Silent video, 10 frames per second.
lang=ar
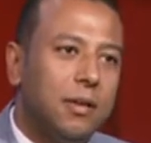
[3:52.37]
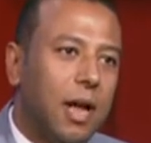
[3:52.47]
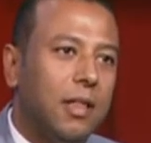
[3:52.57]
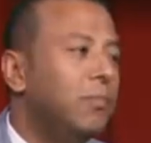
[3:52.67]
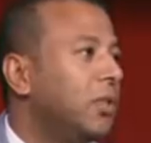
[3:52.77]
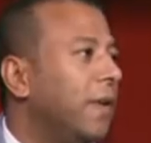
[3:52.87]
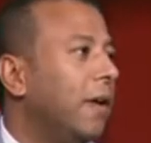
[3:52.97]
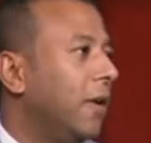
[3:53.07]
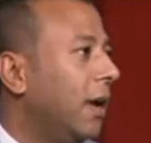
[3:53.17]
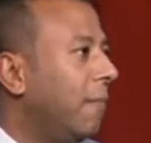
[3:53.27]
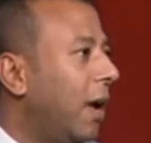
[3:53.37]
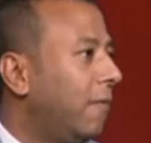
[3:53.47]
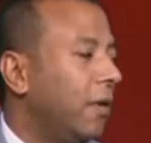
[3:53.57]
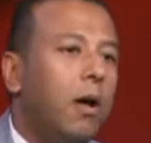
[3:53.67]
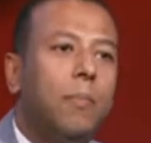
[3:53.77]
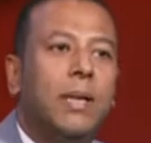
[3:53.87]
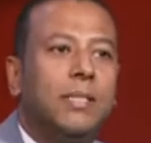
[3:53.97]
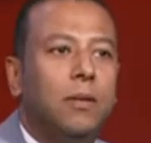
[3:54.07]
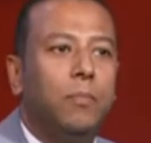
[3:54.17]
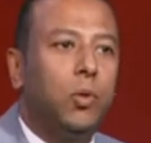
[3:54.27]
هتمشي فيها في الجامعه في الاربع
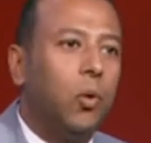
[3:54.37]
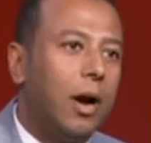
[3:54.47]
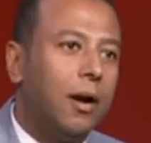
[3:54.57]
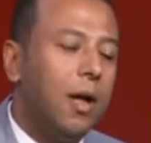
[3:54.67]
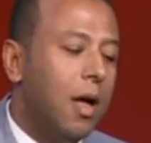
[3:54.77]
سنين بتوعك